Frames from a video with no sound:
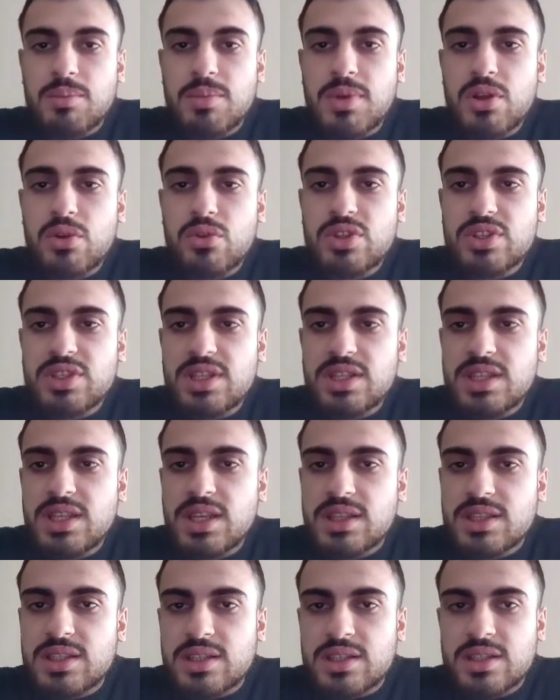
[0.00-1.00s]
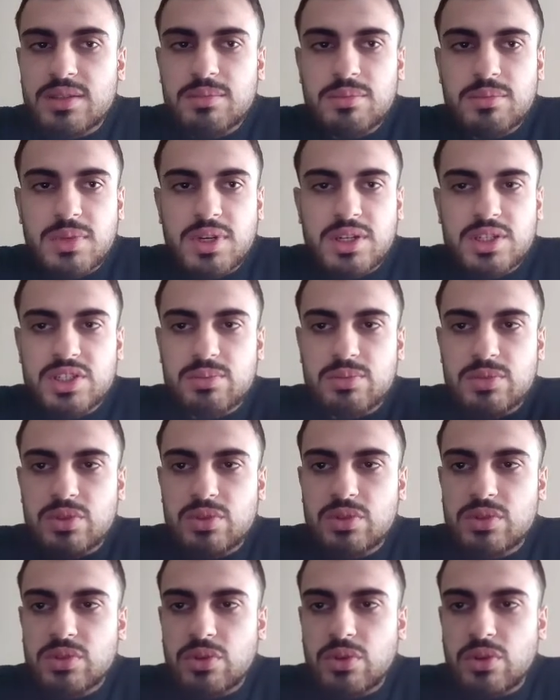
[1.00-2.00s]
Ben o dikini indirdim. Bak
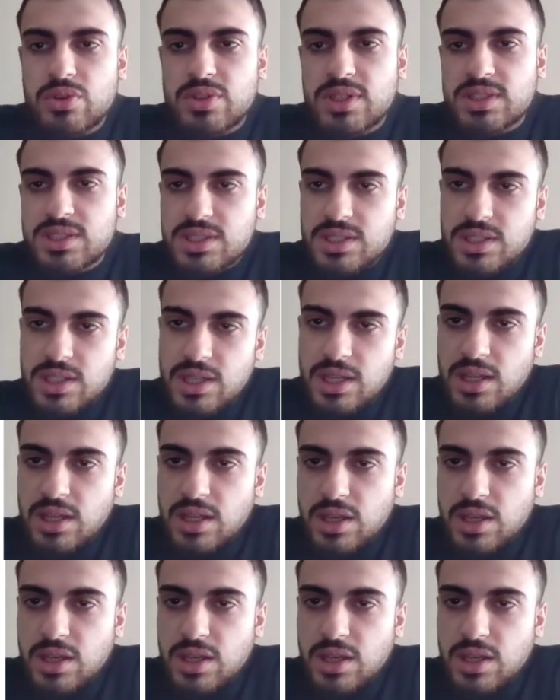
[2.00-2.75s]
şimdi göreceksin.